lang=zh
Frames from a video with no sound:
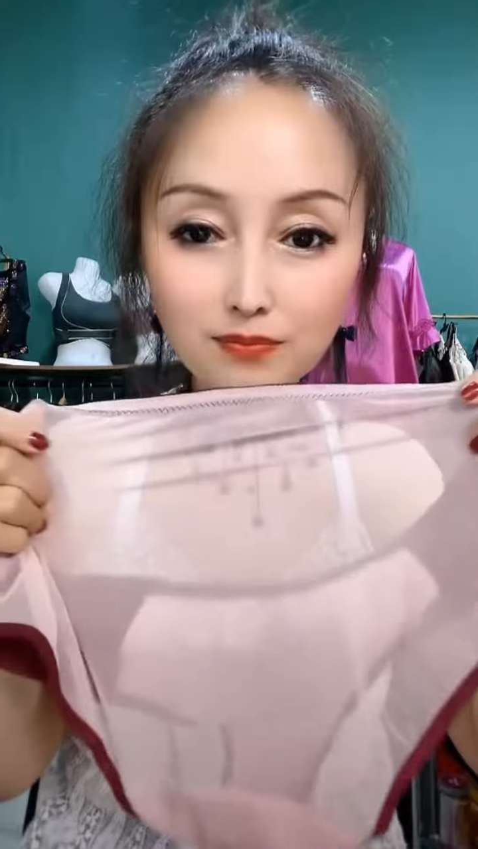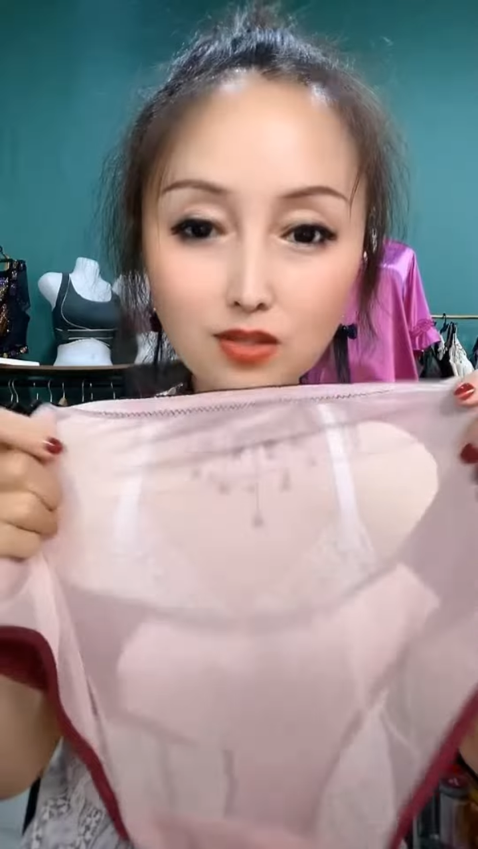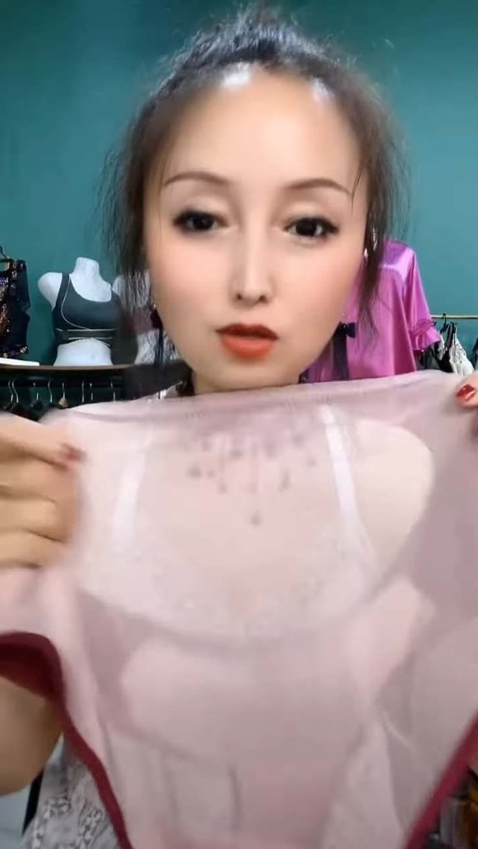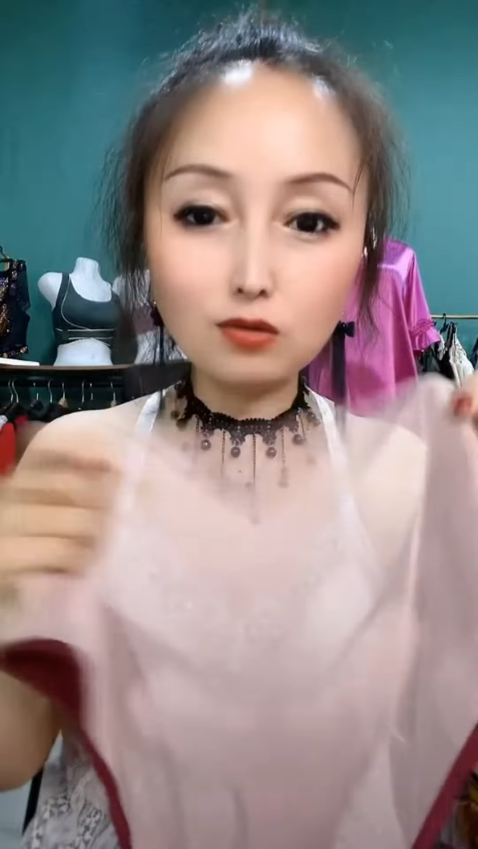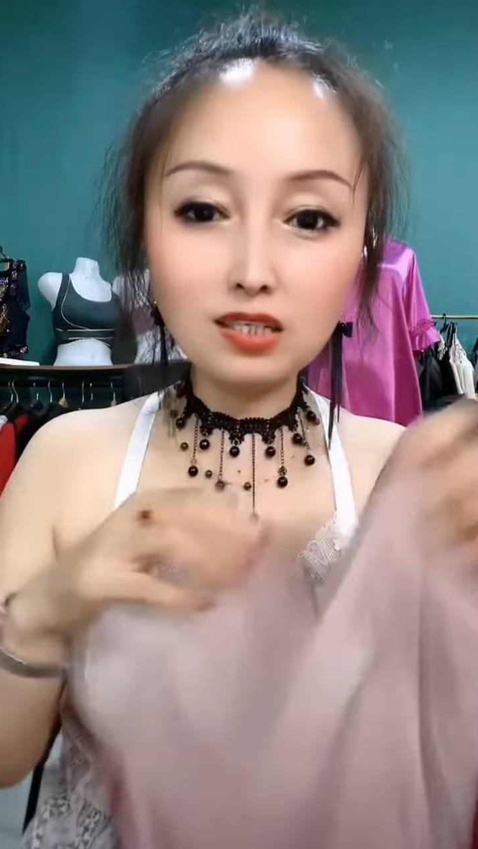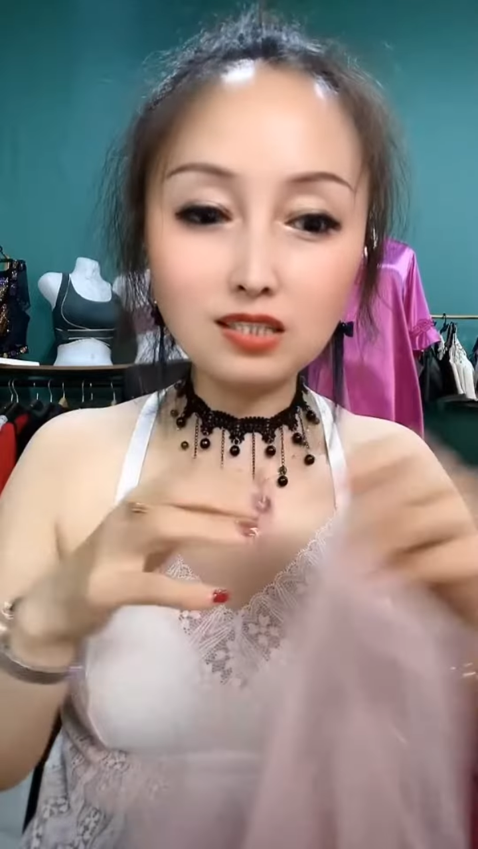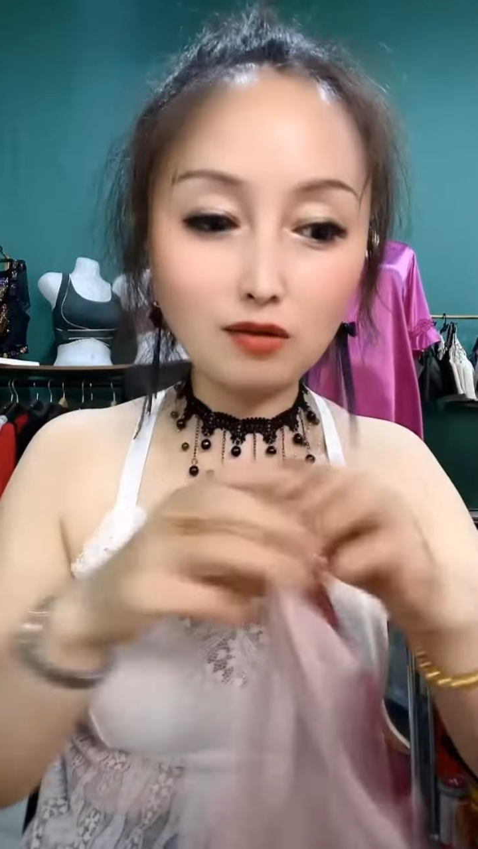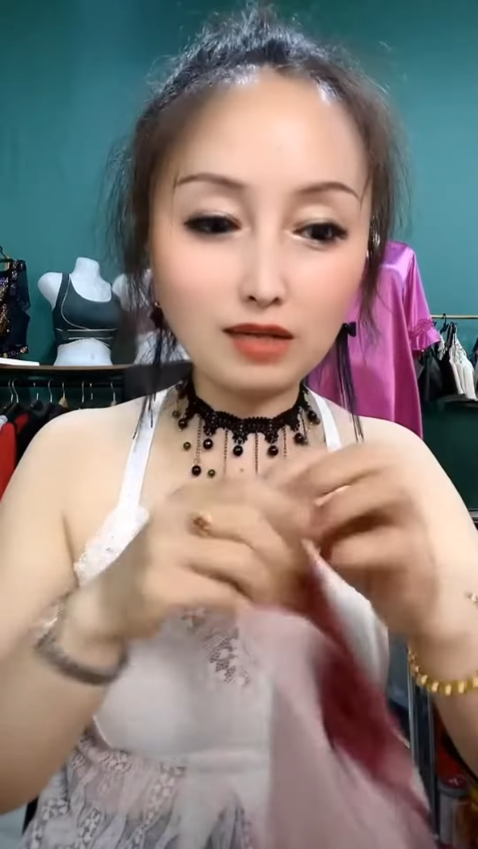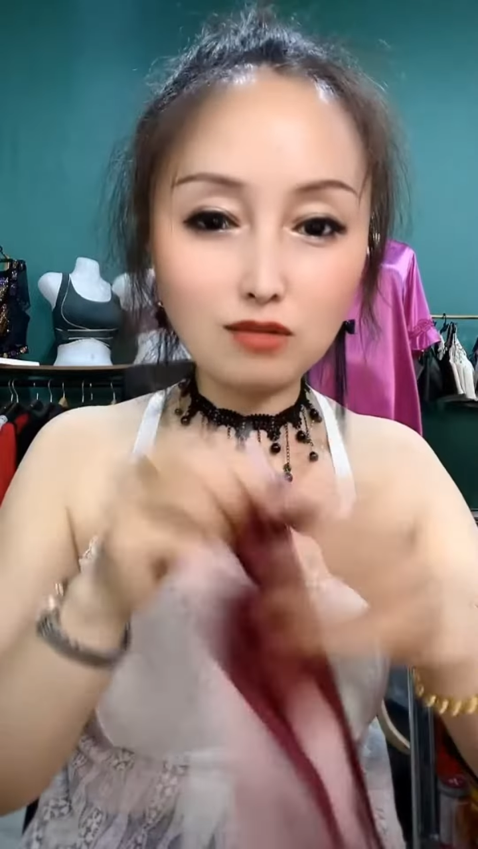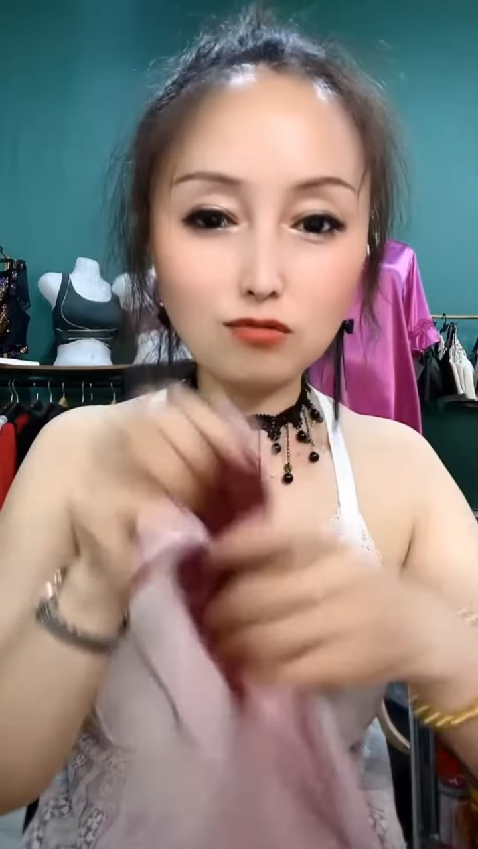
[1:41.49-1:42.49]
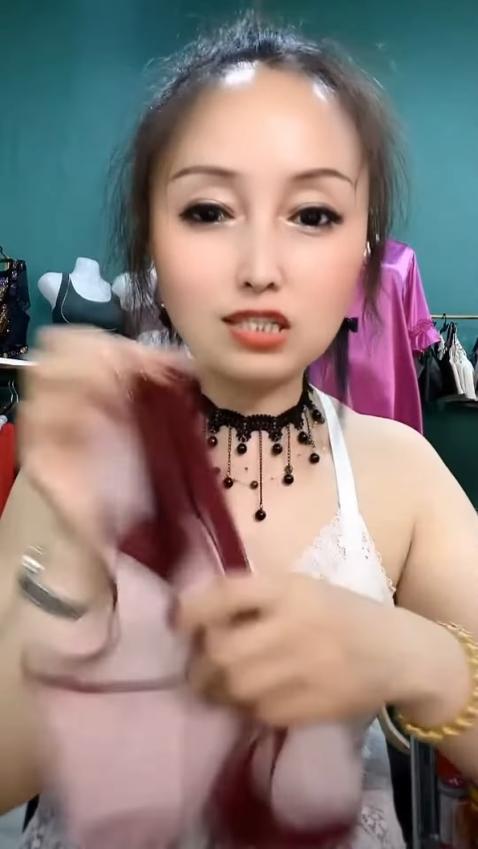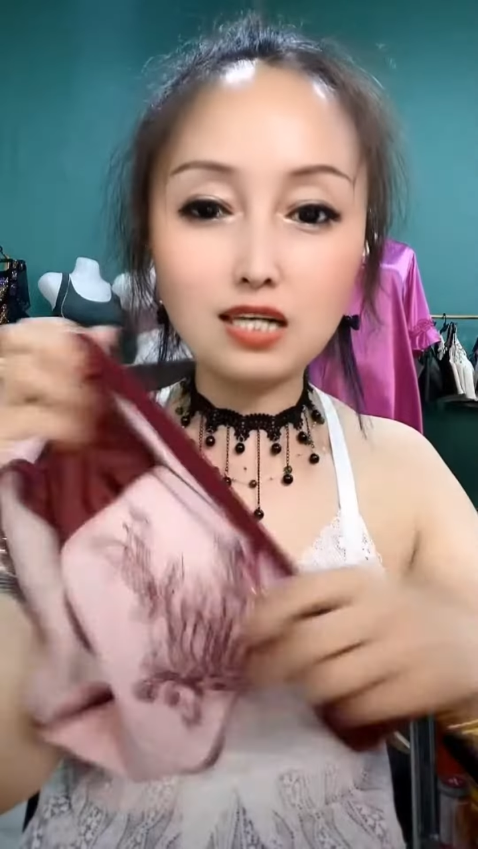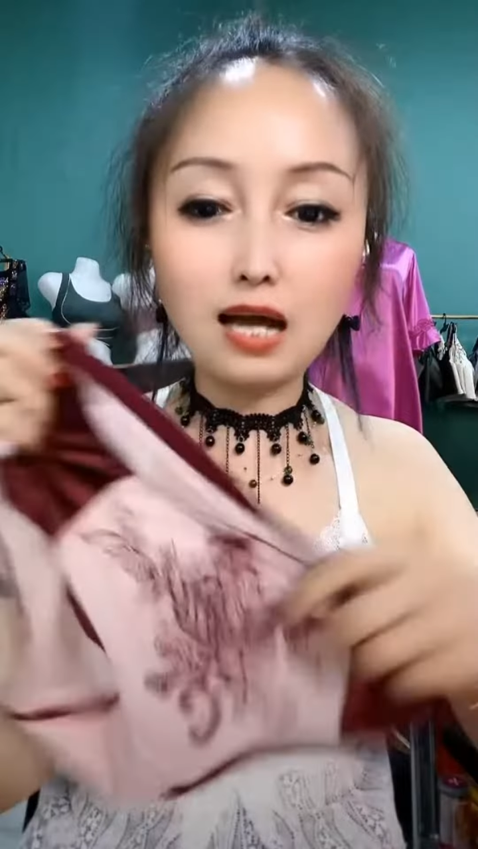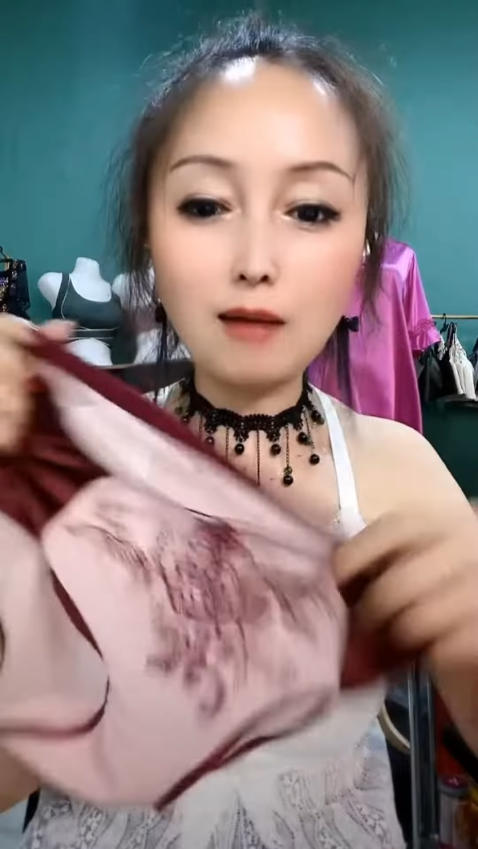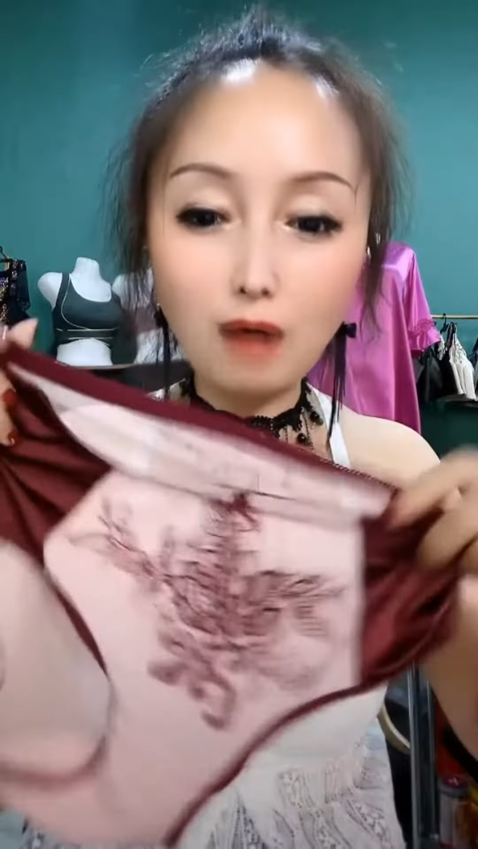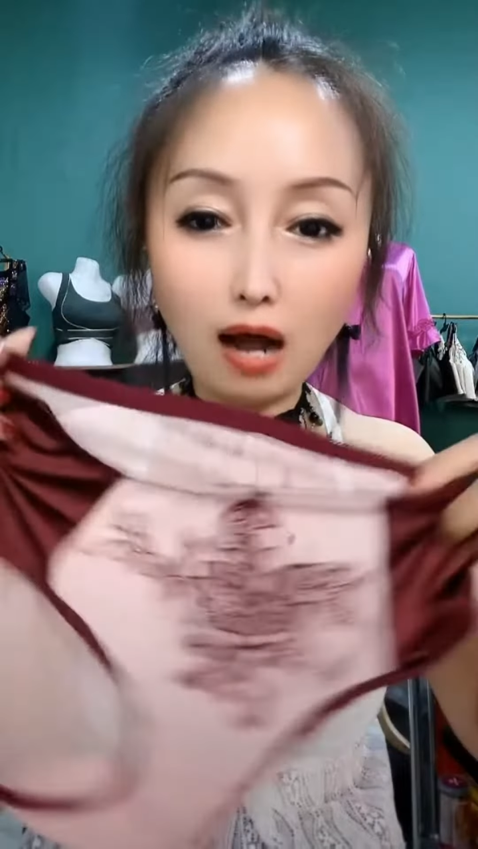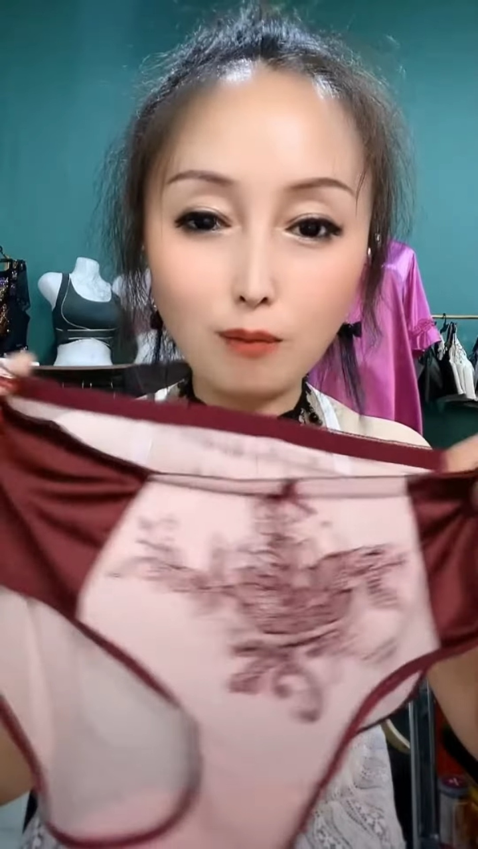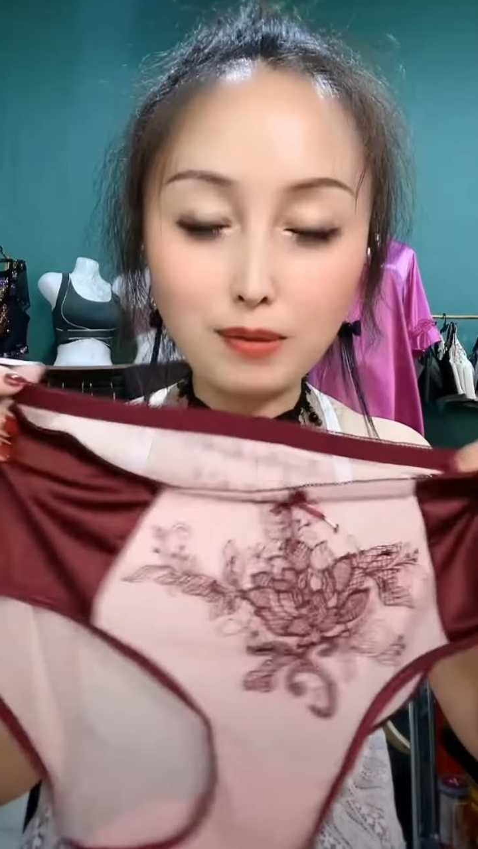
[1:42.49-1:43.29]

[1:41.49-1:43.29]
有那小内裤质量不好、